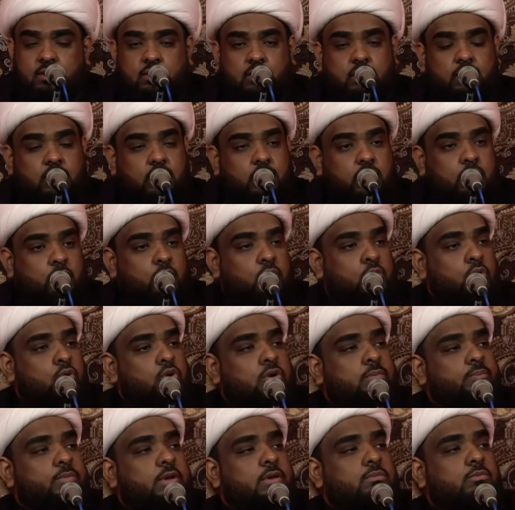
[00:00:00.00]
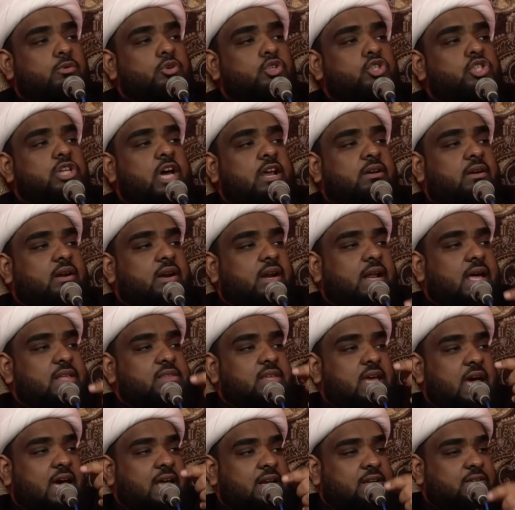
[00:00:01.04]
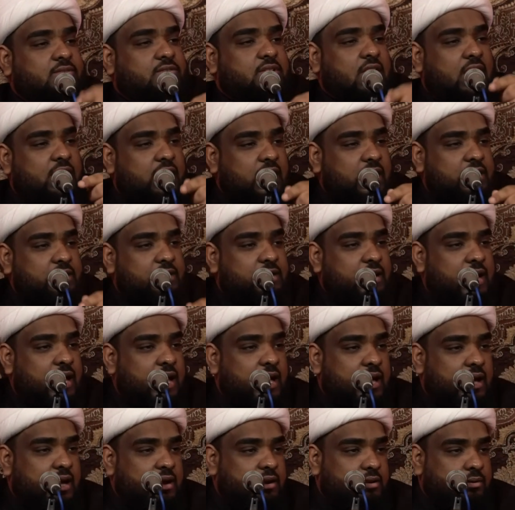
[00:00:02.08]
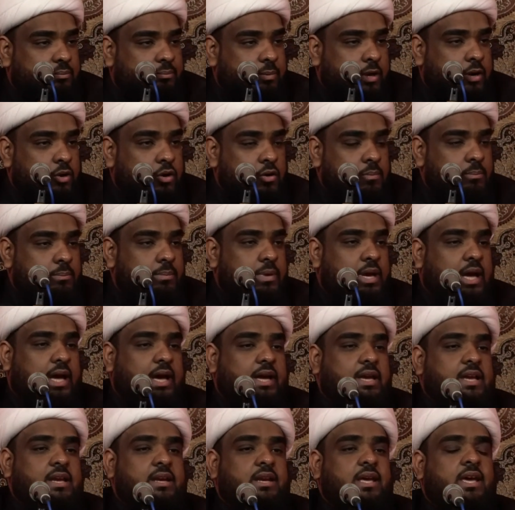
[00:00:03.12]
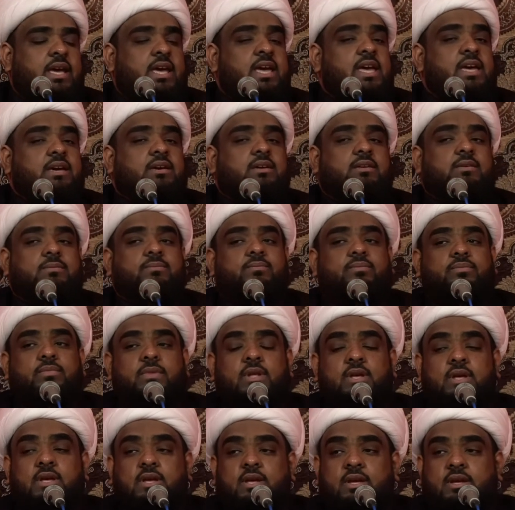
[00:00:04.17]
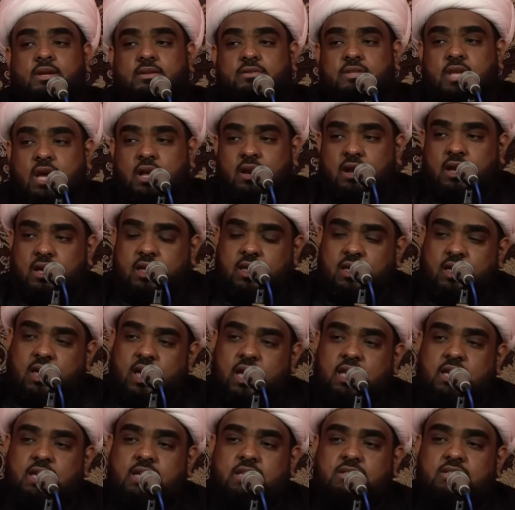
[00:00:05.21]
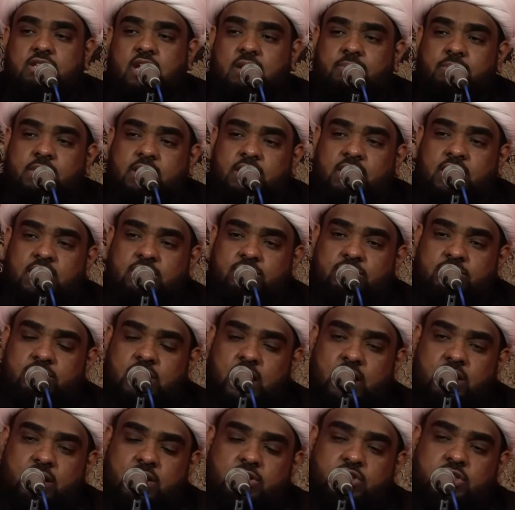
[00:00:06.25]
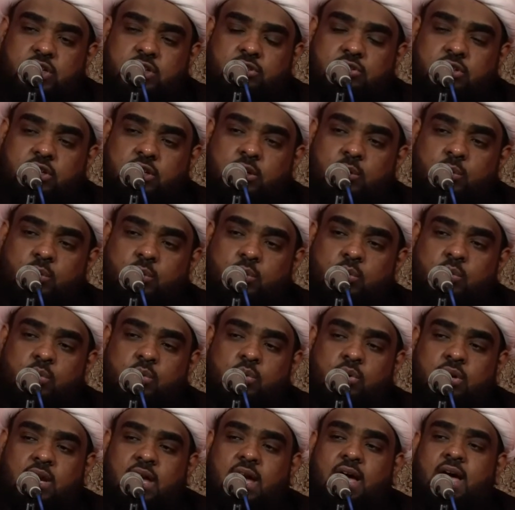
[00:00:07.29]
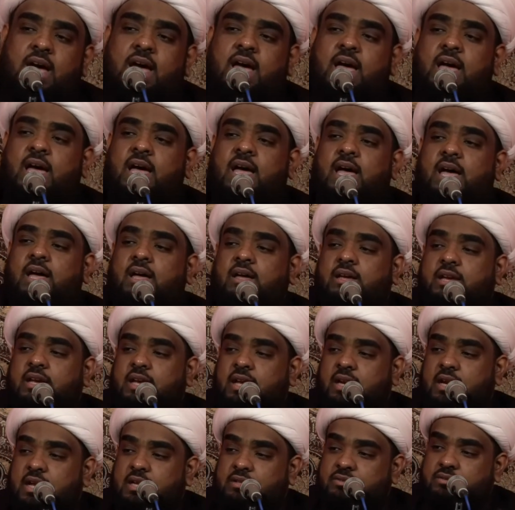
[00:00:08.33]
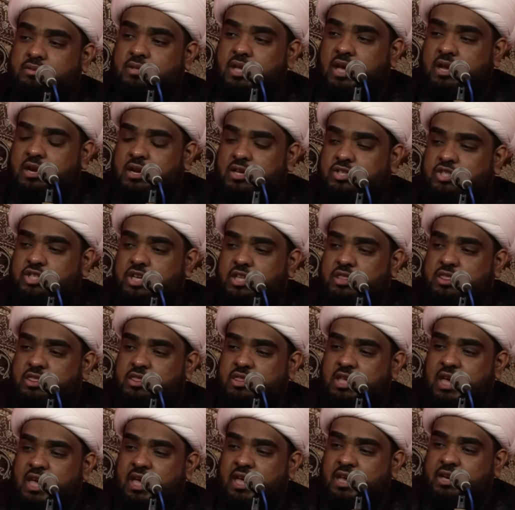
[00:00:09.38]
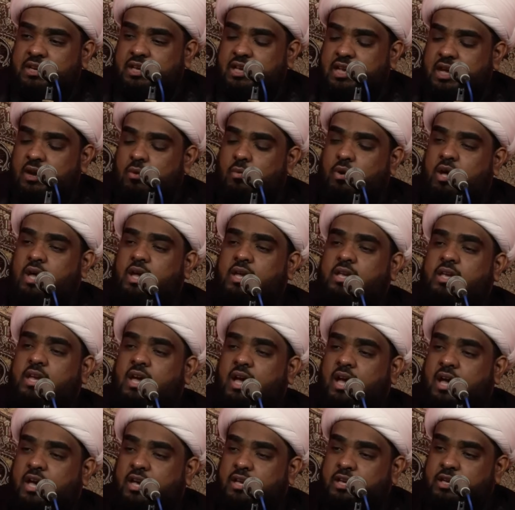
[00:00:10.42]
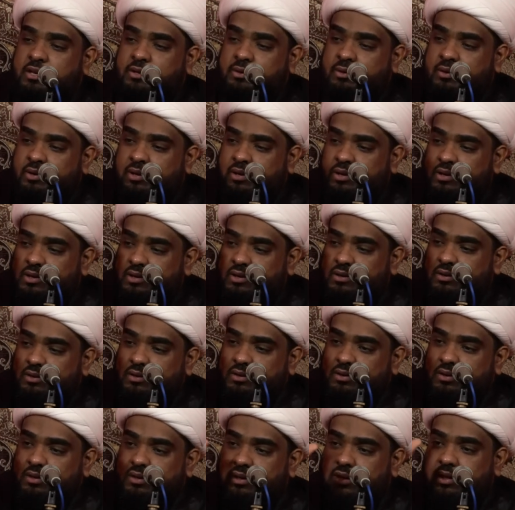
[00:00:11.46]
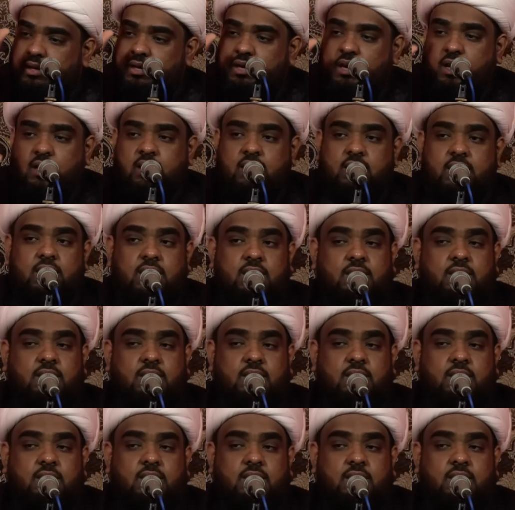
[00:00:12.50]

يقولون بمجرد ان ترى النار بام عينيك ترقيت من الدرجه الاولى الى الدرجه الثانيه وهي عين اليقين